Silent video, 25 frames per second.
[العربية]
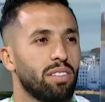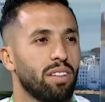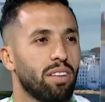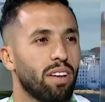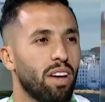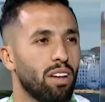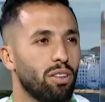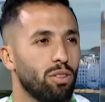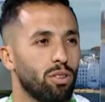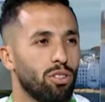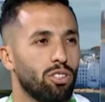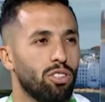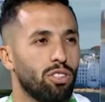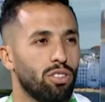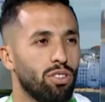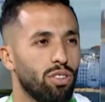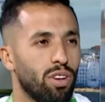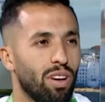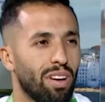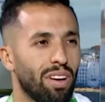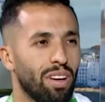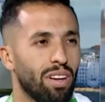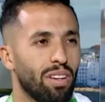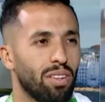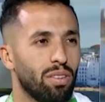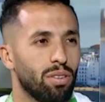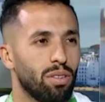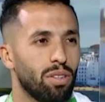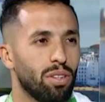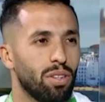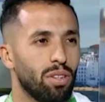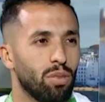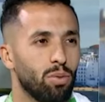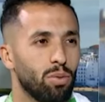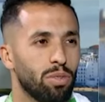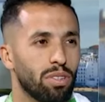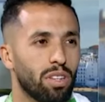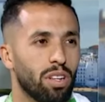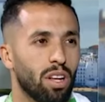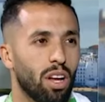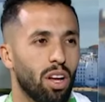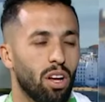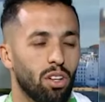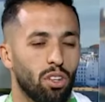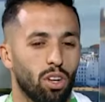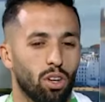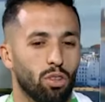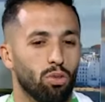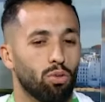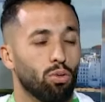كاع لي ديال وين
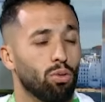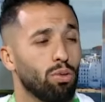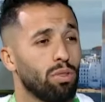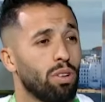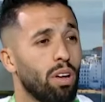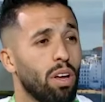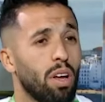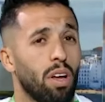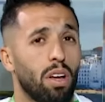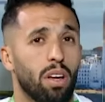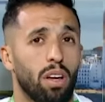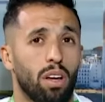تلقى انك شغل